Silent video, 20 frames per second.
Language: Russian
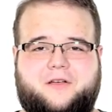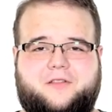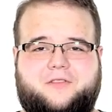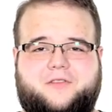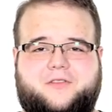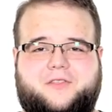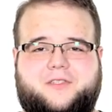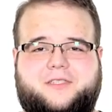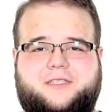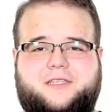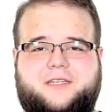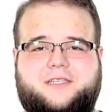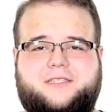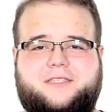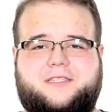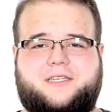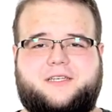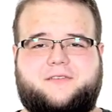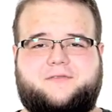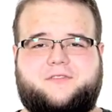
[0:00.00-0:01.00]
То со
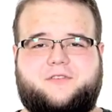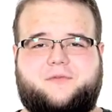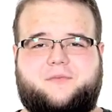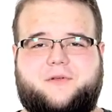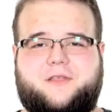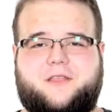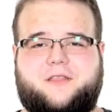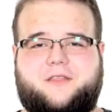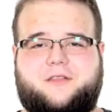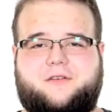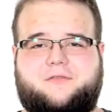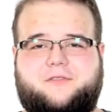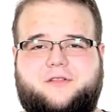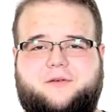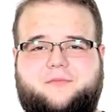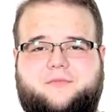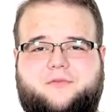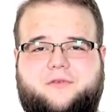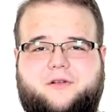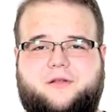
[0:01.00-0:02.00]
стилистикой все понятно
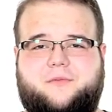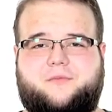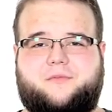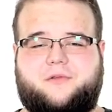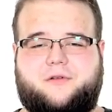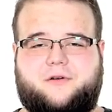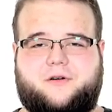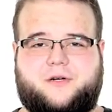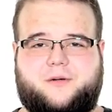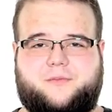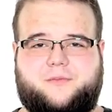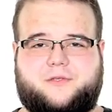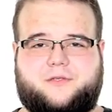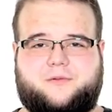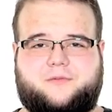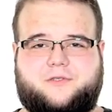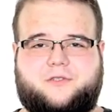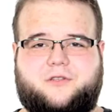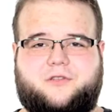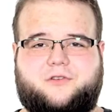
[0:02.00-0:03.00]
куда более плохо,
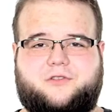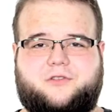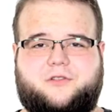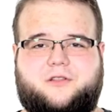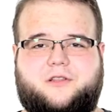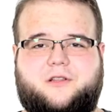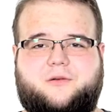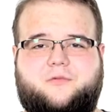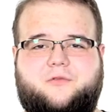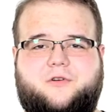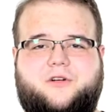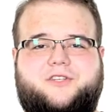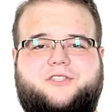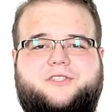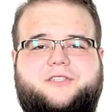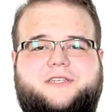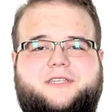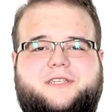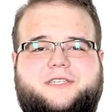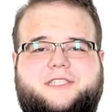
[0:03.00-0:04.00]
потому что то, что одному
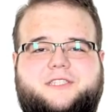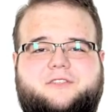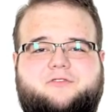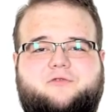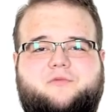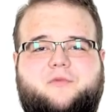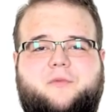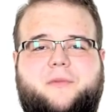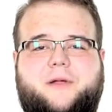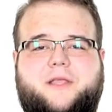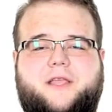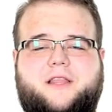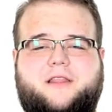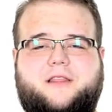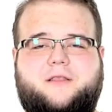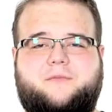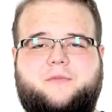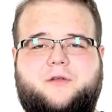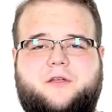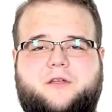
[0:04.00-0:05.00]
кажется красивым и
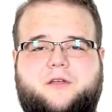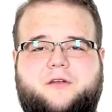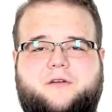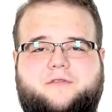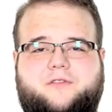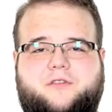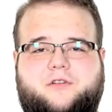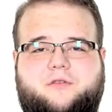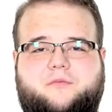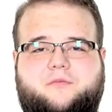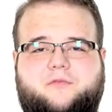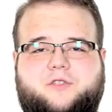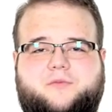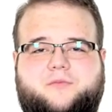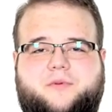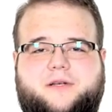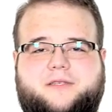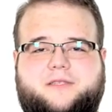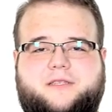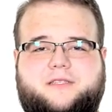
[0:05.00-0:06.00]
понятным, второму может
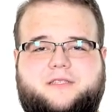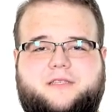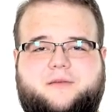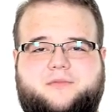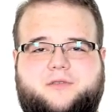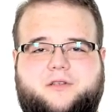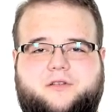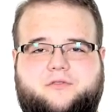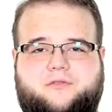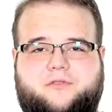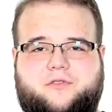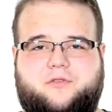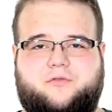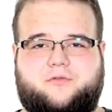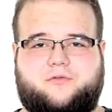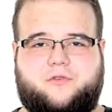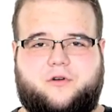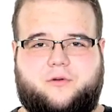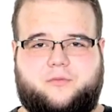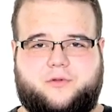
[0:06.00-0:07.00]
показаться абсолютно
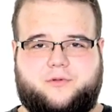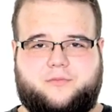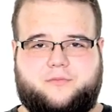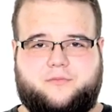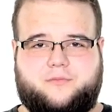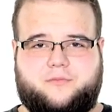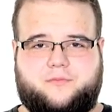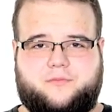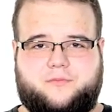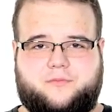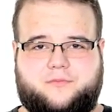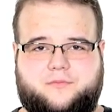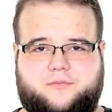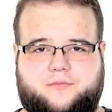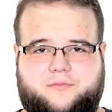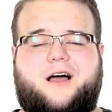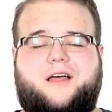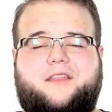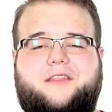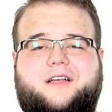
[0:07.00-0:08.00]
неудобным.
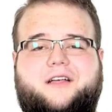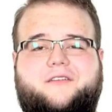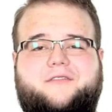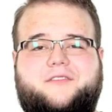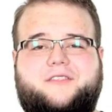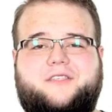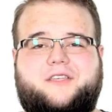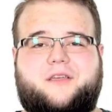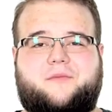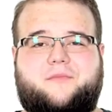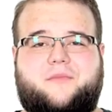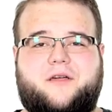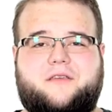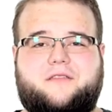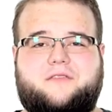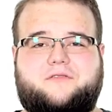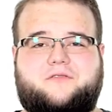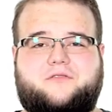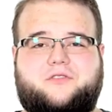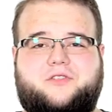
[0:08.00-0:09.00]
Однако в языке
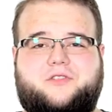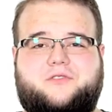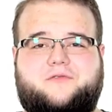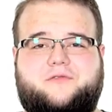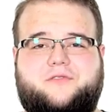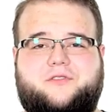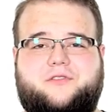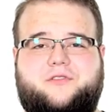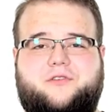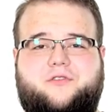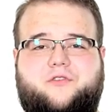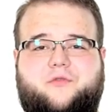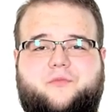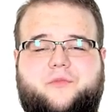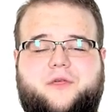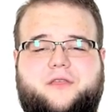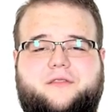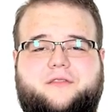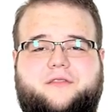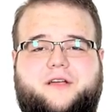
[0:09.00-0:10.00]
Python существует
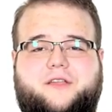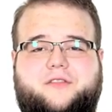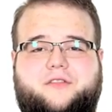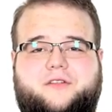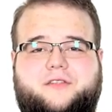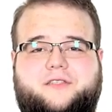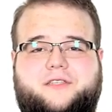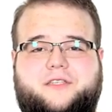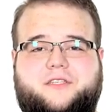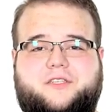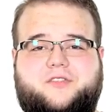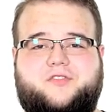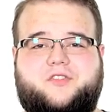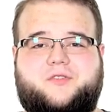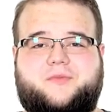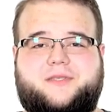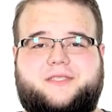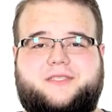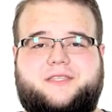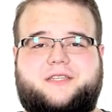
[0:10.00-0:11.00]
документ, который содержит в
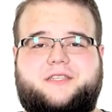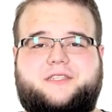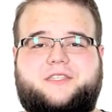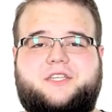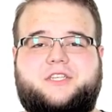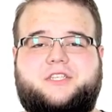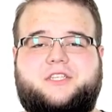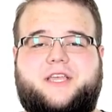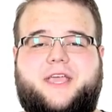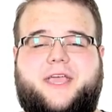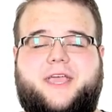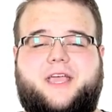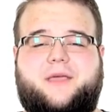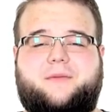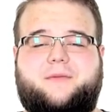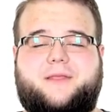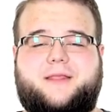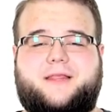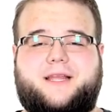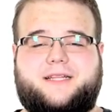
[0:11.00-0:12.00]
себе стилистические
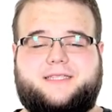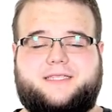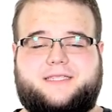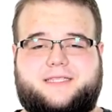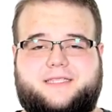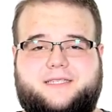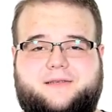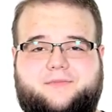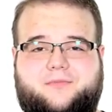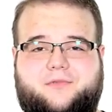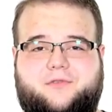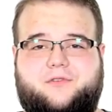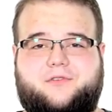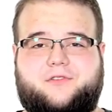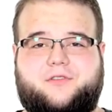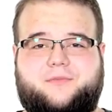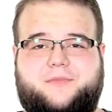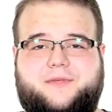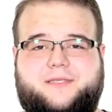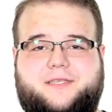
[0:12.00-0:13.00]
рекомендации по
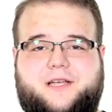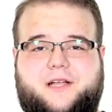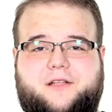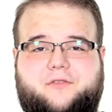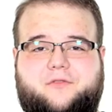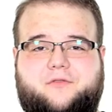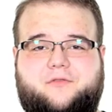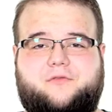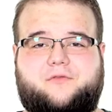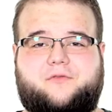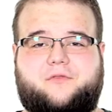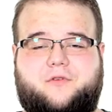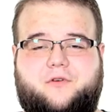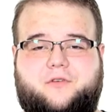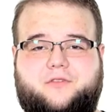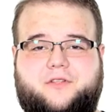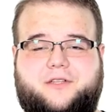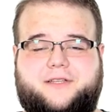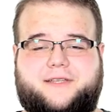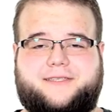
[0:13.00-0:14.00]
написанию
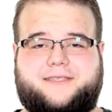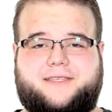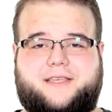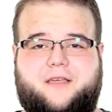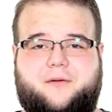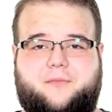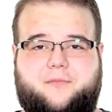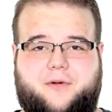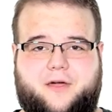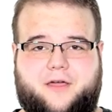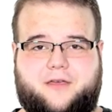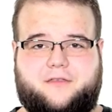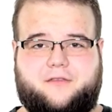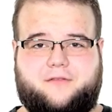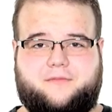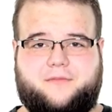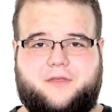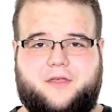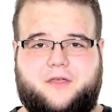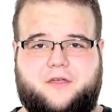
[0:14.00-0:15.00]
кода на языке Python.